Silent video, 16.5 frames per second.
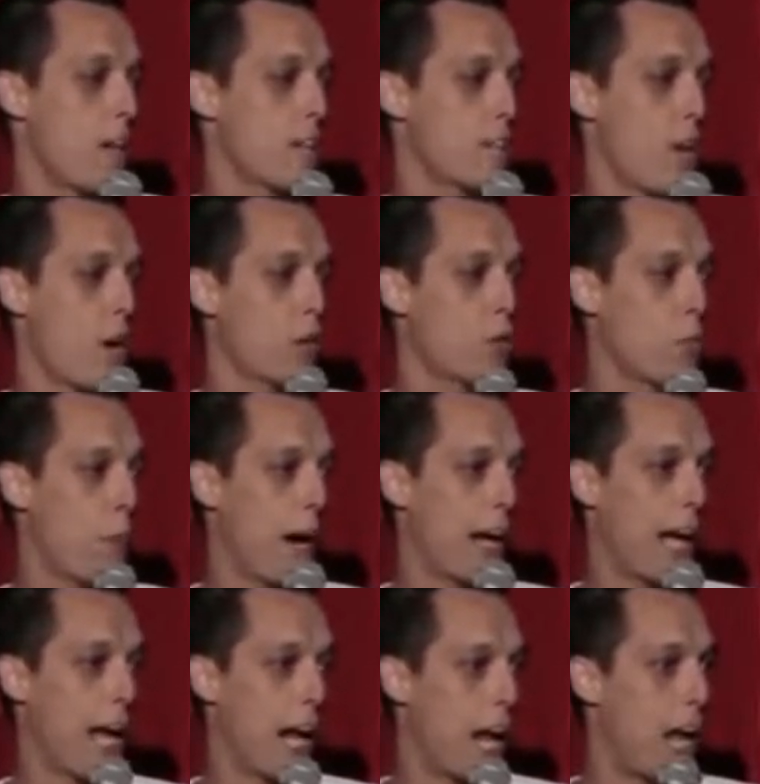Assalto
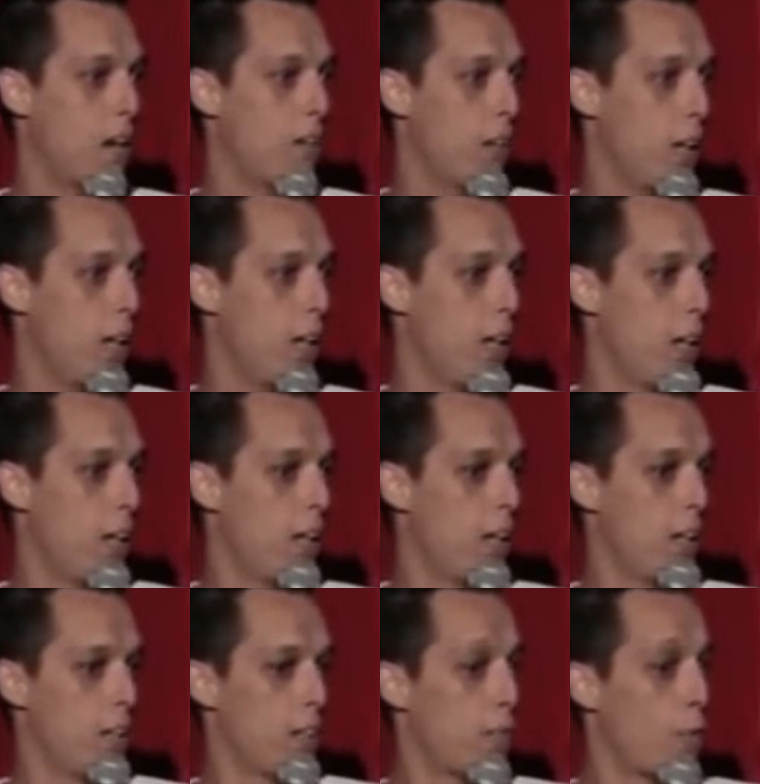pra caralho, né?
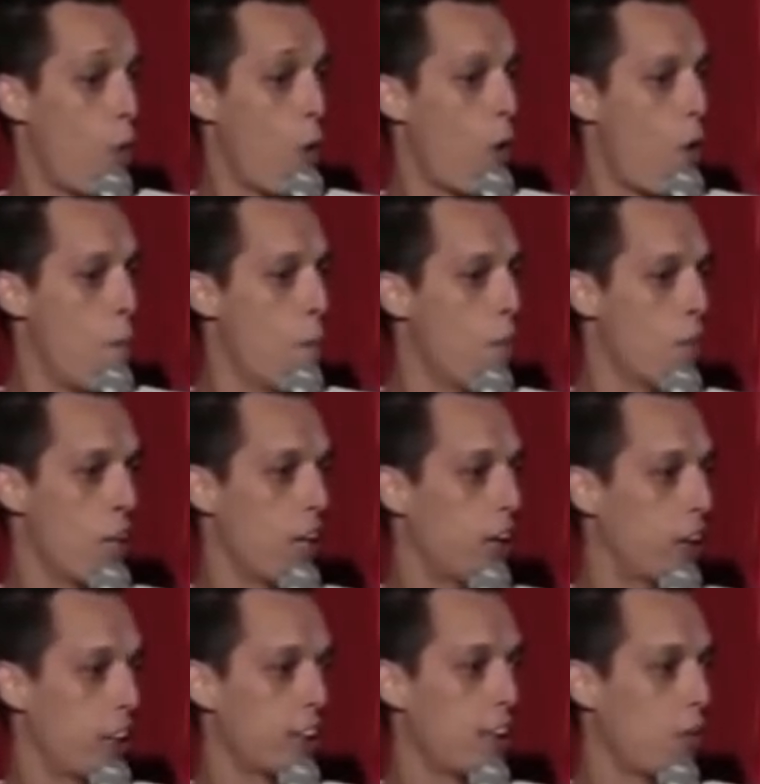Ficou comum,
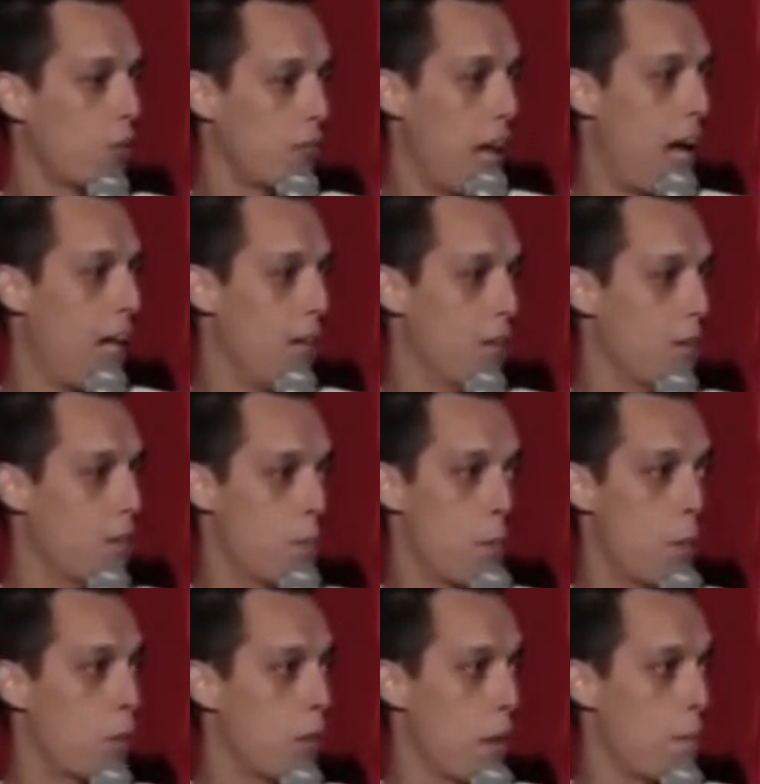né? Tinha assaltado
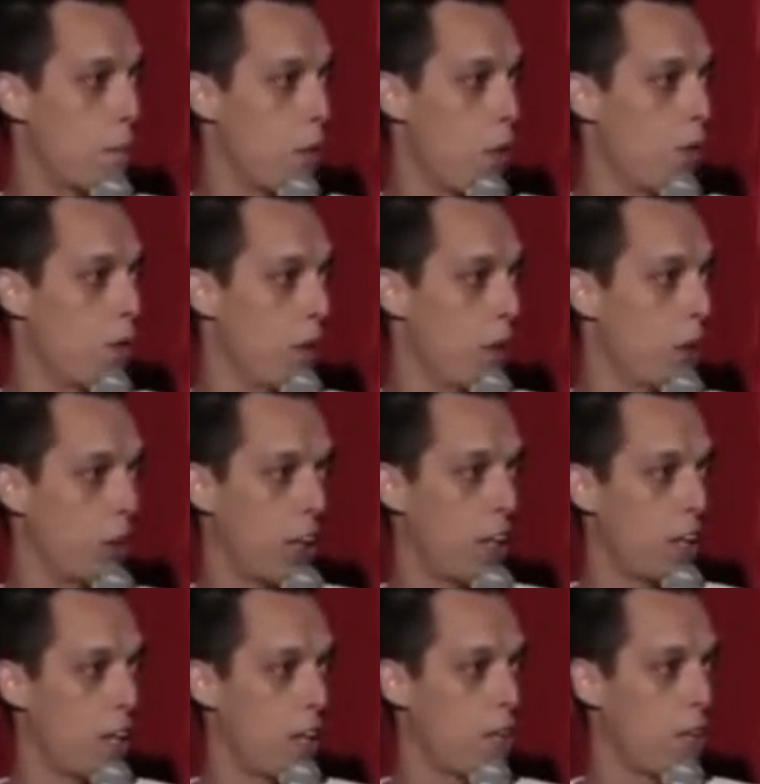por tempo todo, a gente
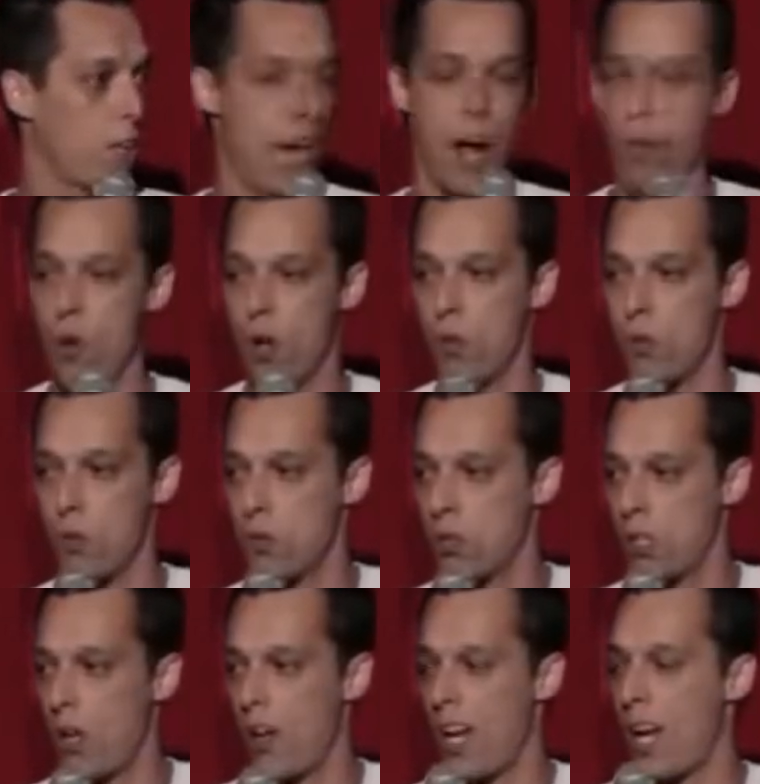tá andando na rua com o
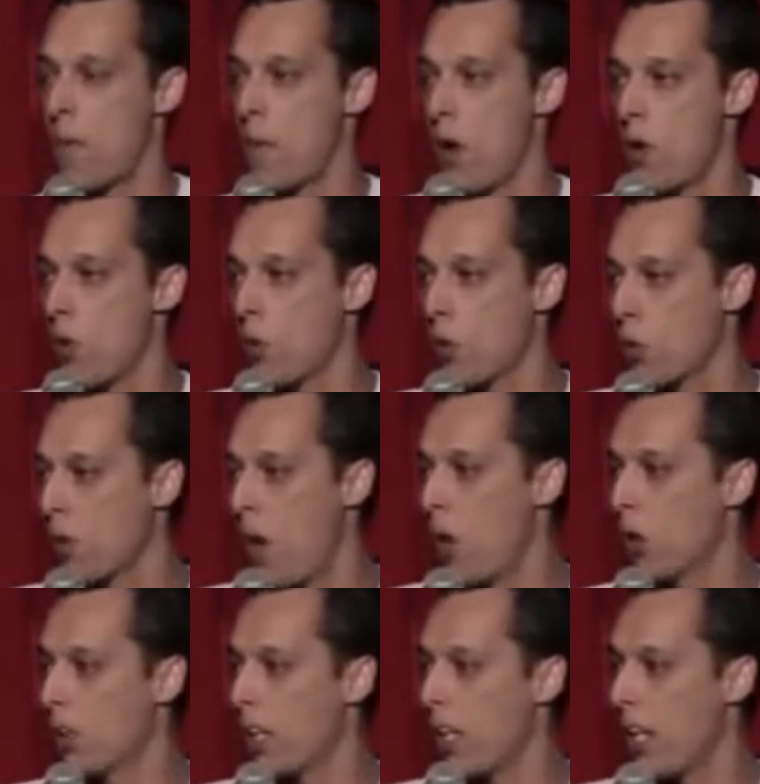celular na mão e o cu
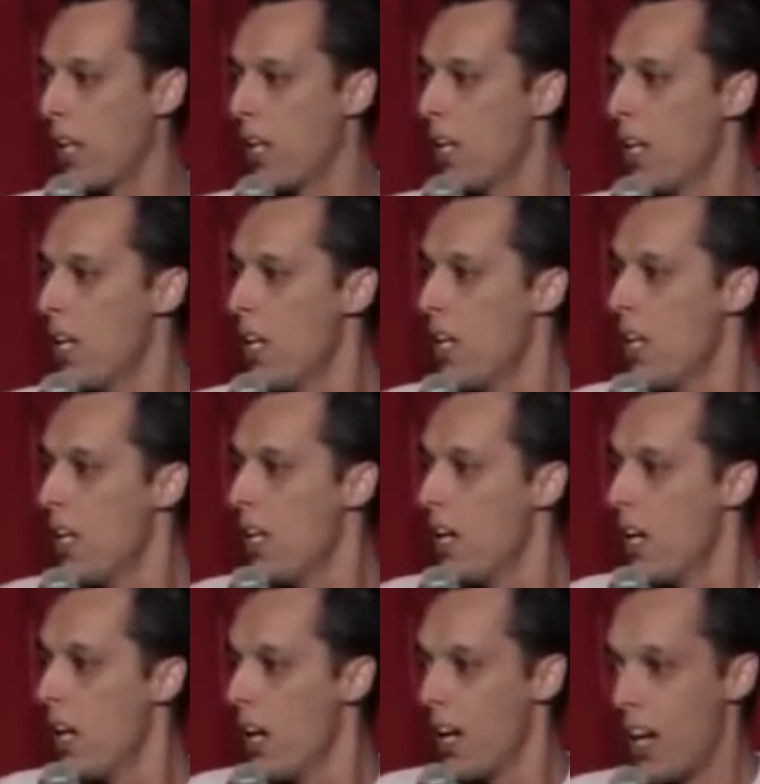na outra, né?
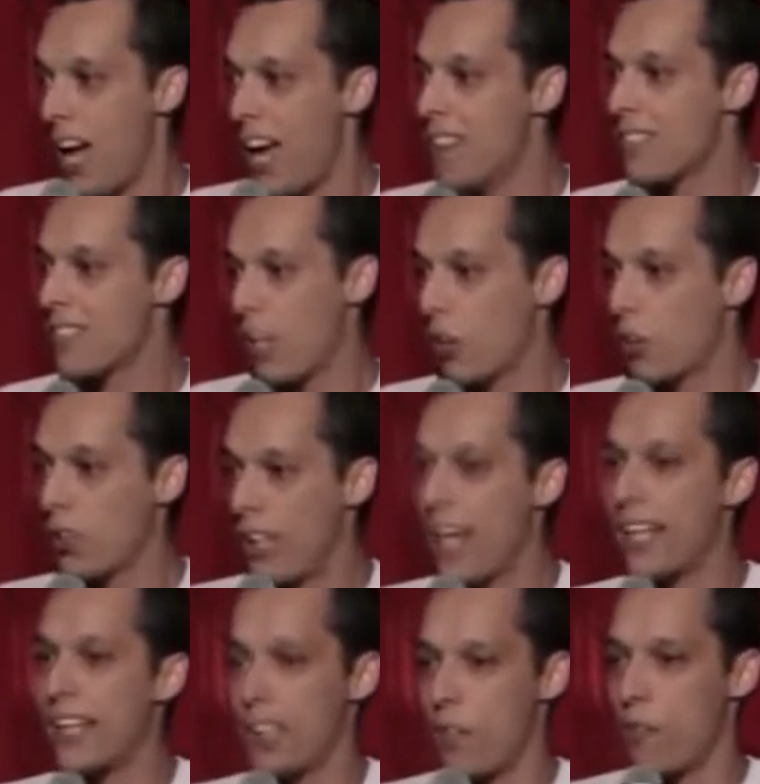Assalto.
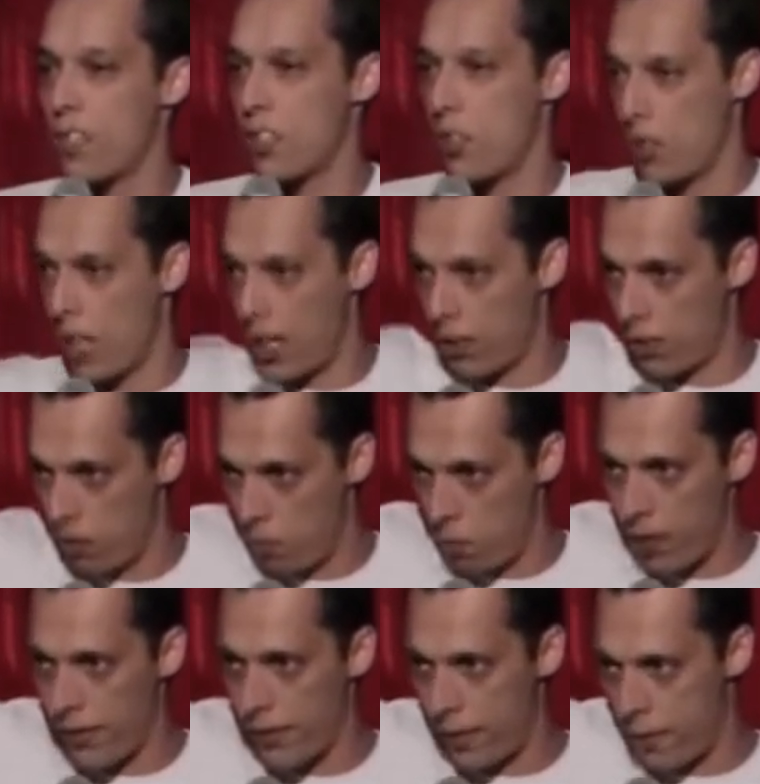Quem que já foi assaltado?
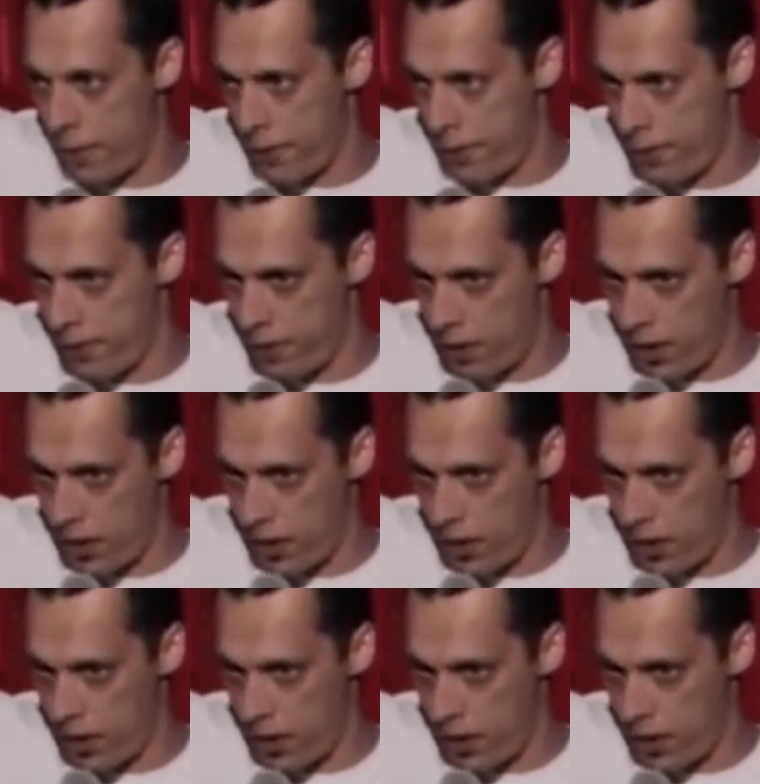Pode levantar a mão.